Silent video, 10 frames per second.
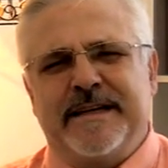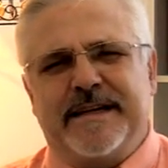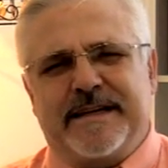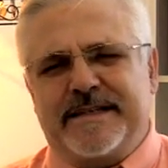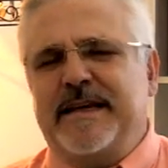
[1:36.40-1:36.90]

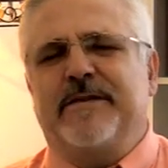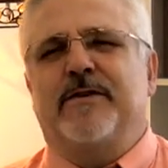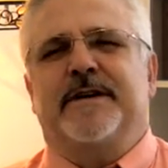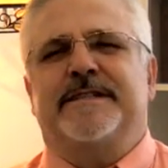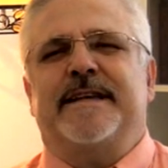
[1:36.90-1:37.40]

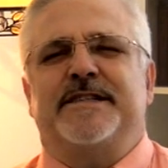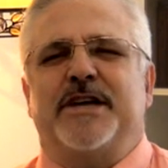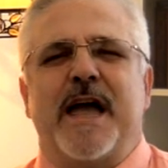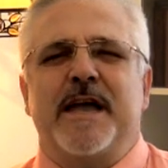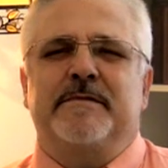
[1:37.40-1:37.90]
Разговор за
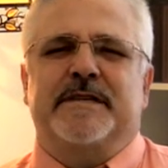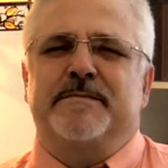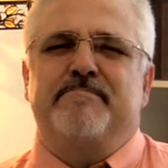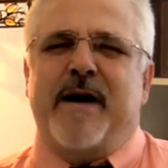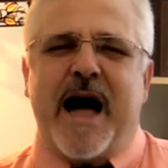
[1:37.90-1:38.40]
чаем с
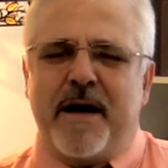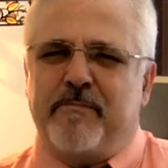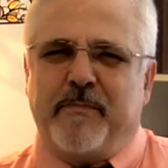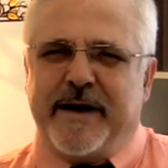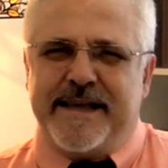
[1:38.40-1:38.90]

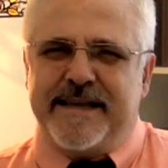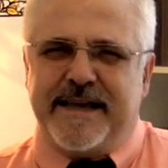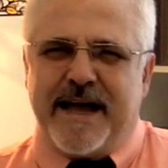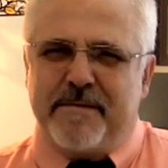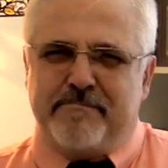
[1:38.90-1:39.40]

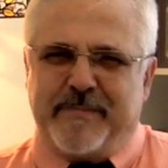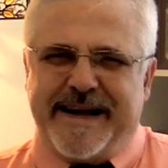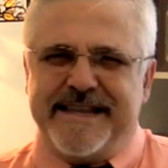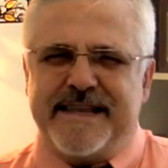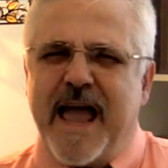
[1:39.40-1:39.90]
папой о
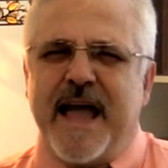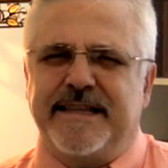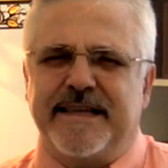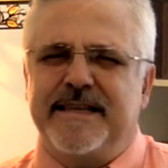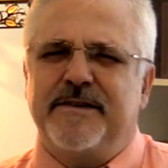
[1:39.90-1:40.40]

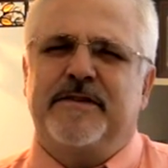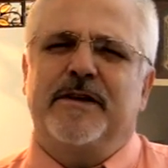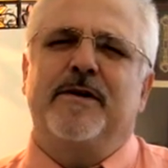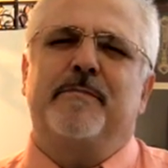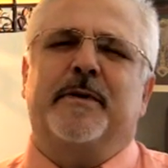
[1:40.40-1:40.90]
поднятии
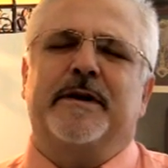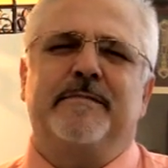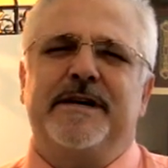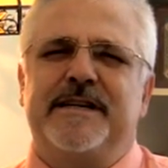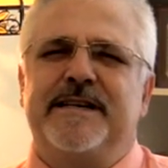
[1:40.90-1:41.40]
нефтяной
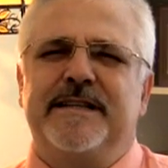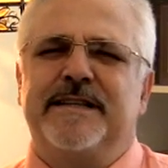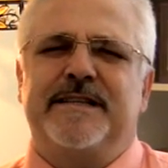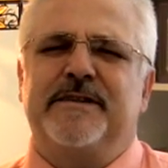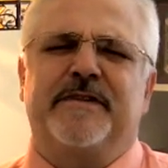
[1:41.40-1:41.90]

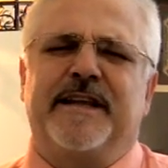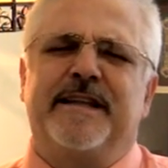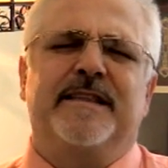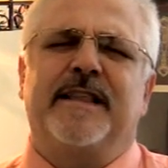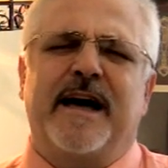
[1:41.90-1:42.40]
промышленности в
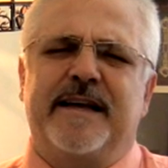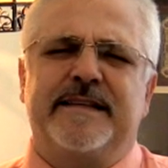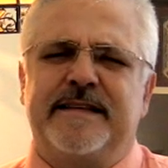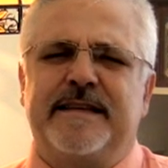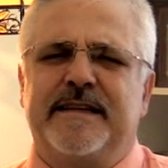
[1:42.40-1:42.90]

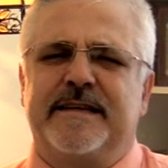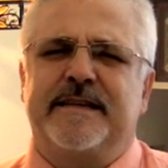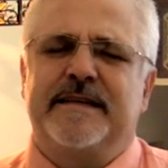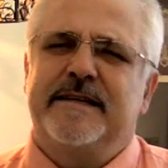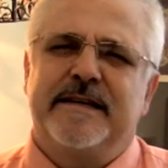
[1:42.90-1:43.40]

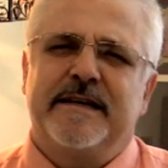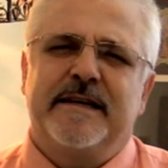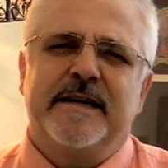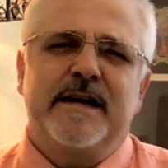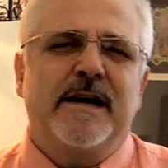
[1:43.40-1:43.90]
Гренландии.
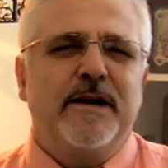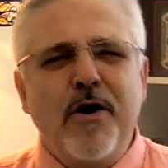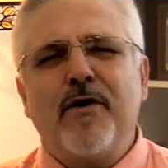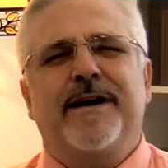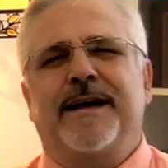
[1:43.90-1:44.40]

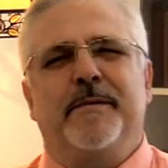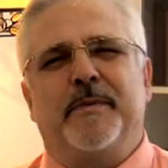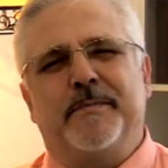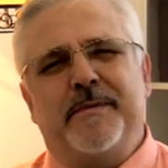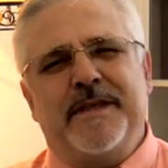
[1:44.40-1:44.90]
Легкое
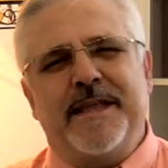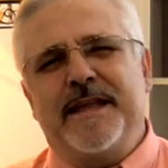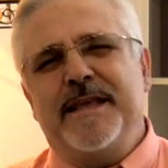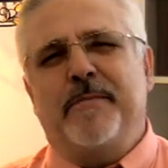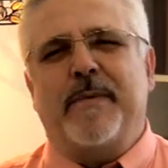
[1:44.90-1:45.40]

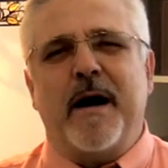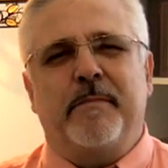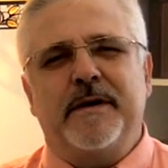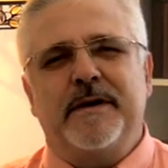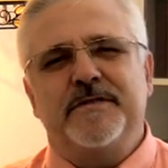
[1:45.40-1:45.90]
припоминание
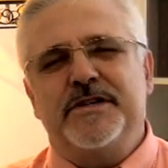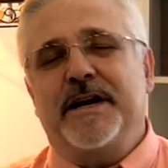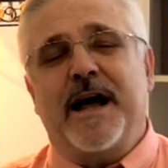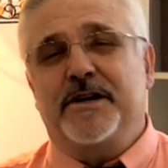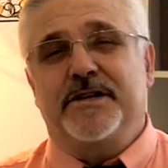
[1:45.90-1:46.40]
папы
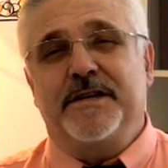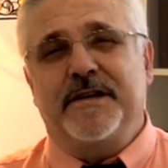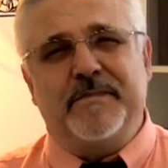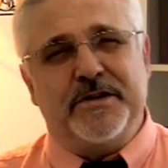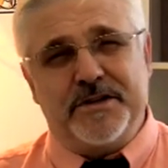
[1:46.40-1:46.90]

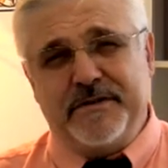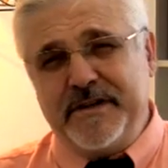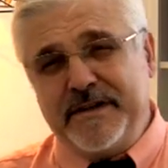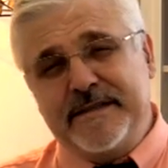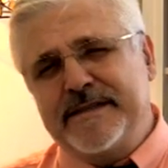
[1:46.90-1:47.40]
вчерашних
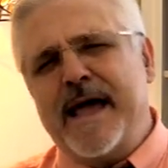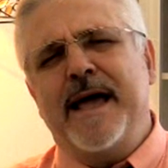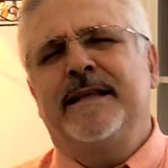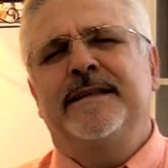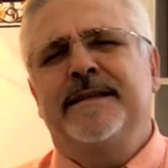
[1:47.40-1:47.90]
биржевых
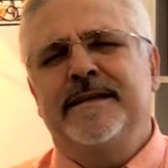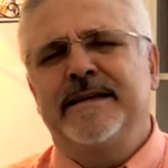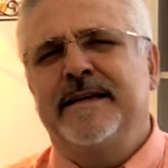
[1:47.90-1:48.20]
цен.